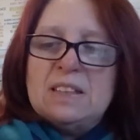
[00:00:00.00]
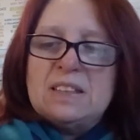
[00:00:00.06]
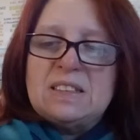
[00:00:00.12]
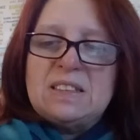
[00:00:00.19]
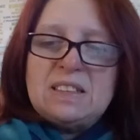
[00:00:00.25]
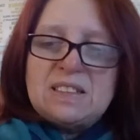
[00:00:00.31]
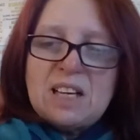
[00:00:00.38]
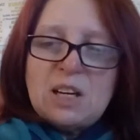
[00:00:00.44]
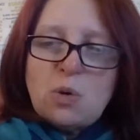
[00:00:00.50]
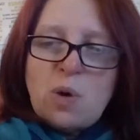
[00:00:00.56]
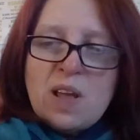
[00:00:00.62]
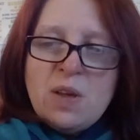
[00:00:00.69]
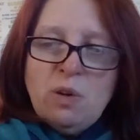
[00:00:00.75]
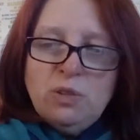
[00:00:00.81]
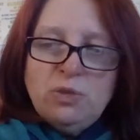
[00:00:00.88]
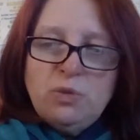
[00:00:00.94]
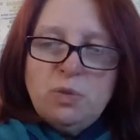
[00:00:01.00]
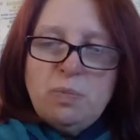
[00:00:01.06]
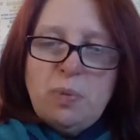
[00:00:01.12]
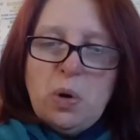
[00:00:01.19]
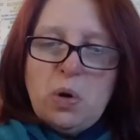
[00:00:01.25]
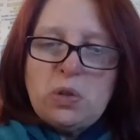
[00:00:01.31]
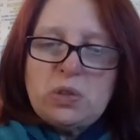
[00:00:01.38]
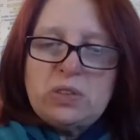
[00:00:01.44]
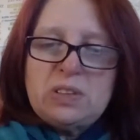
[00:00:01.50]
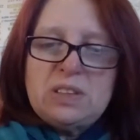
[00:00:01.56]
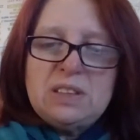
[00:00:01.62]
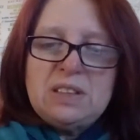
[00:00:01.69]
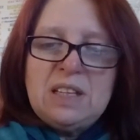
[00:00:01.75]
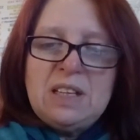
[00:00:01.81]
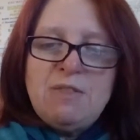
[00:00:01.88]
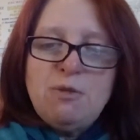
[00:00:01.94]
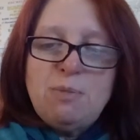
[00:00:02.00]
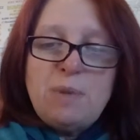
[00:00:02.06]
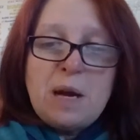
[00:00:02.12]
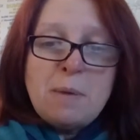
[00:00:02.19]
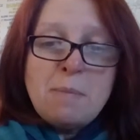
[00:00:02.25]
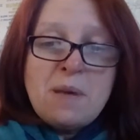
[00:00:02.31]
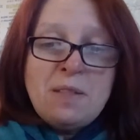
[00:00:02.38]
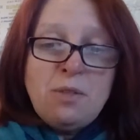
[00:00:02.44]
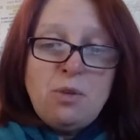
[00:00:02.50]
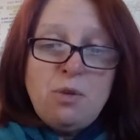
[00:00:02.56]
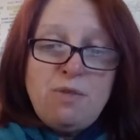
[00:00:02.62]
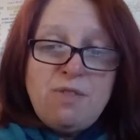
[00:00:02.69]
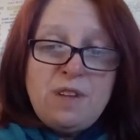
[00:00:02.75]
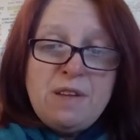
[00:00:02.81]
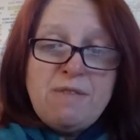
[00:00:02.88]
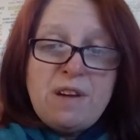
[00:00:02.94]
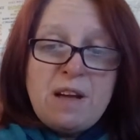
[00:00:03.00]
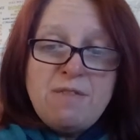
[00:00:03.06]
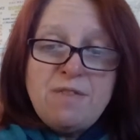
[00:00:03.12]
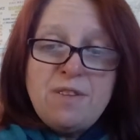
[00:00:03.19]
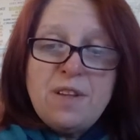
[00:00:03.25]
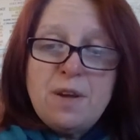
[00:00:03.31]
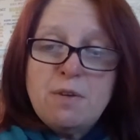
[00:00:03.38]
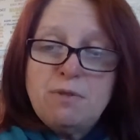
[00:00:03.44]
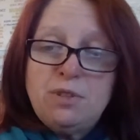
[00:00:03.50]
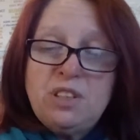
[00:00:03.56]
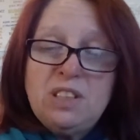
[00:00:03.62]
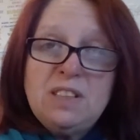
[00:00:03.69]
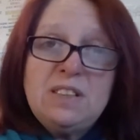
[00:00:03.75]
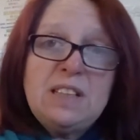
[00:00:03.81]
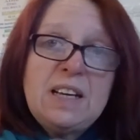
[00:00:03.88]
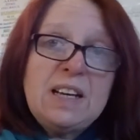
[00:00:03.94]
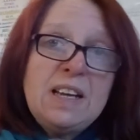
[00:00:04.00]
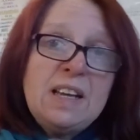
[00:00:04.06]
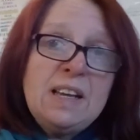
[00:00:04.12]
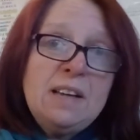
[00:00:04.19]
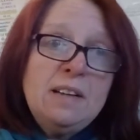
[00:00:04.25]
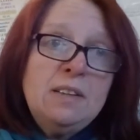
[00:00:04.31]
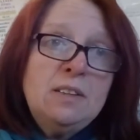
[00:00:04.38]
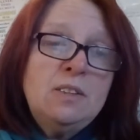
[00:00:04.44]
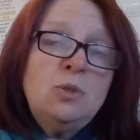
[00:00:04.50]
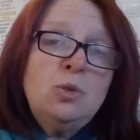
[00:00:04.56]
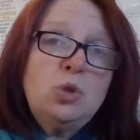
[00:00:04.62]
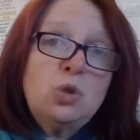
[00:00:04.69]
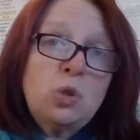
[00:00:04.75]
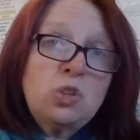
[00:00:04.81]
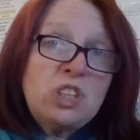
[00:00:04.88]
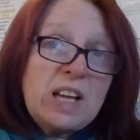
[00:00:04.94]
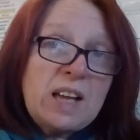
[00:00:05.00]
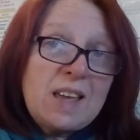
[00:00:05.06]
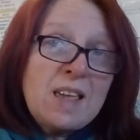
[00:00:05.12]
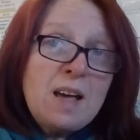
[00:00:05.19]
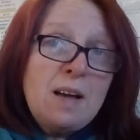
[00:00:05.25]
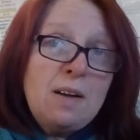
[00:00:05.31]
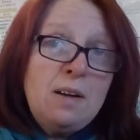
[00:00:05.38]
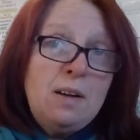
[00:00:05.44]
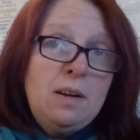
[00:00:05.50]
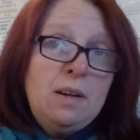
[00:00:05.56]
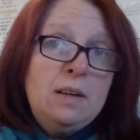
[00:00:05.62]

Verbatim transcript: Si ces croyances vous portent et vous permettent de vivre la vie que vous désirez, ne changez rien.